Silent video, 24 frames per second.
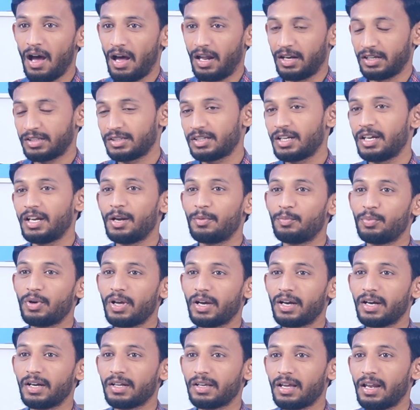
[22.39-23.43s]
అరెస్ట్ అయినప్పుడు
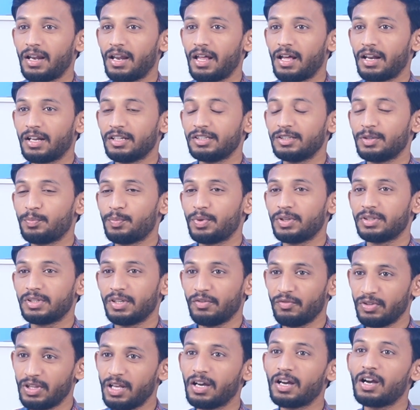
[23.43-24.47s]
ఎక్కడికి వెళ్ళారని చెప్పేసి ఈ
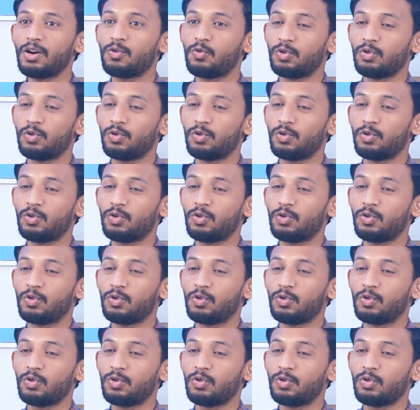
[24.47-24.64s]
విధంగా